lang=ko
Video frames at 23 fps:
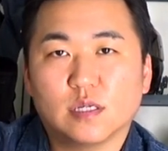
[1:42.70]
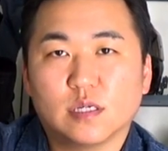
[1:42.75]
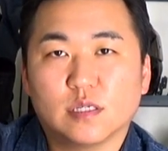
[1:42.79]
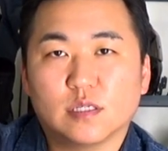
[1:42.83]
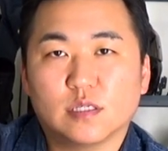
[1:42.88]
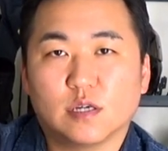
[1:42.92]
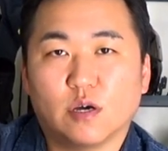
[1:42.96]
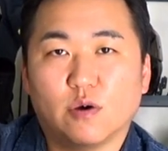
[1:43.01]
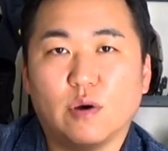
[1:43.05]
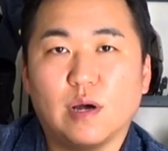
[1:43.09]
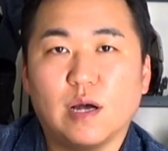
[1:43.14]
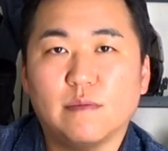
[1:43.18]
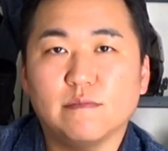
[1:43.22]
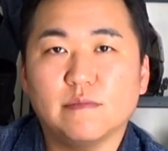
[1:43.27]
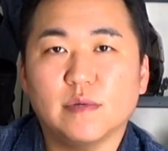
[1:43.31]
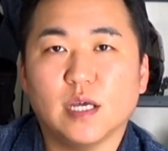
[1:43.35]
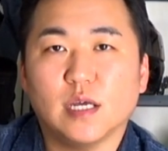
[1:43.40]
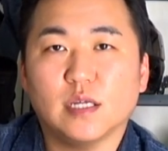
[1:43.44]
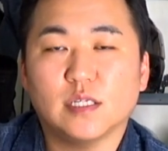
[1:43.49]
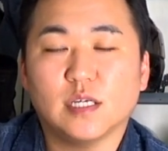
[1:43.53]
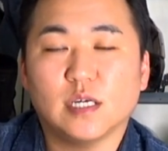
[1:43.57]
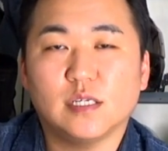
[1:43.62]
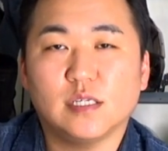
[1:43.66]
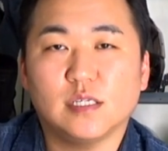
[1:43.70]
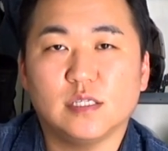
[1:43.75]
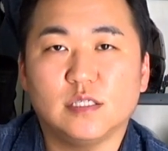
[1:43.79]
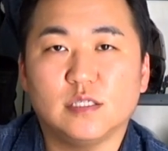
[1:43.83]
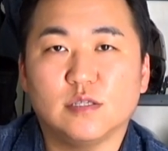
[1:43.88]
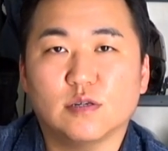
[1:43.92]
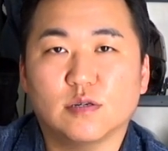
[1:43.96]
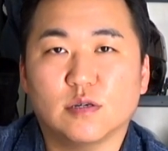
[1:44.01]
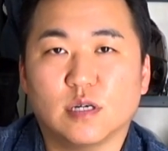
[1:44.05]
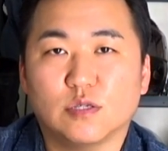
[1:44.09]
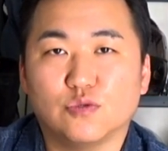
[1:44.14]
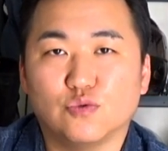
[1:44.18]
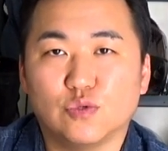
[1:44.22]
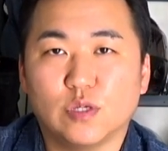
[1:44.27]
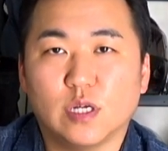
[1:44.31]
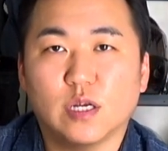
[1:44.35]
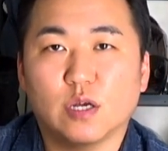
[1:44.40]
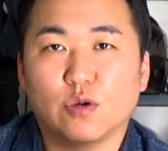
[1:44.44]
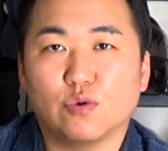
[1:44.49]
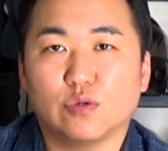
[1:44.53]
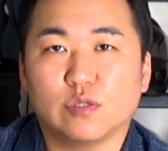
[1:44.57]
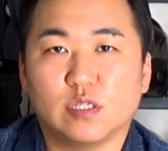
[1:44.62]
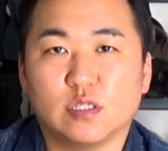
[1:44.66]
저와 함께 차를 2년간 운행해
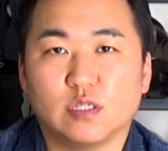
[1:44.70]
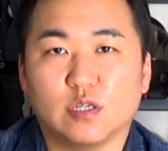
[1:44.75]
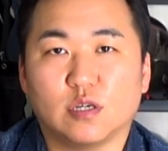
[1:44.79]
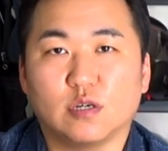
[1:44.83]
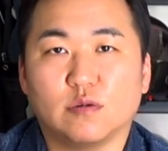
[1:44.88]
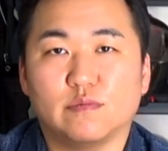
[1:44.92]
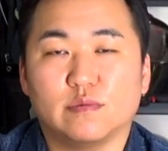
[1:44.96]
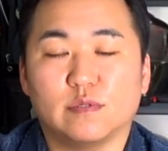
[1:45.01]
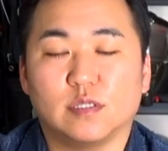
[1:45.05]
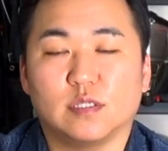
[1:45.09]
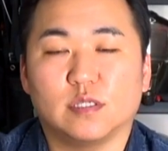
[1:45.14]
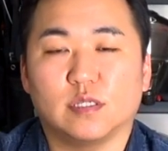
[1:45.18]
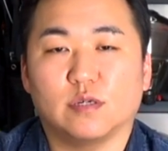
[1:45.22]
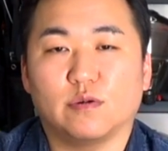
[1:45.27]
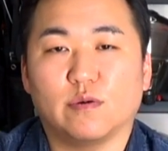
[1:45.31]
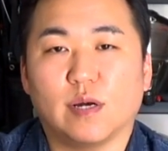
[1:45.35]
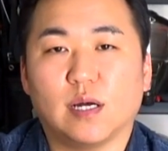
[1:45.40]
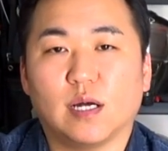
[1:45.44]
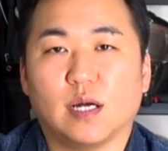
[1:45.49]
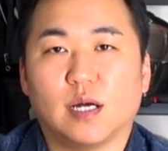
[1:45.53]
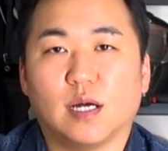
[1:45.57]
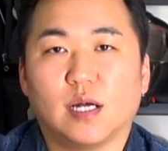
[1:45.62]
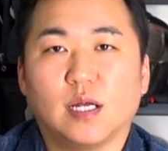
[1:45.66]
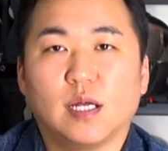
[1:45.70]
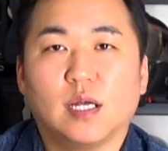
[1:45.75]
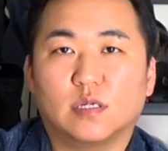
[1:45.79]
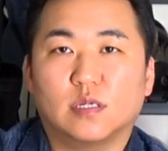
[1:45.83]
오신 여러분들과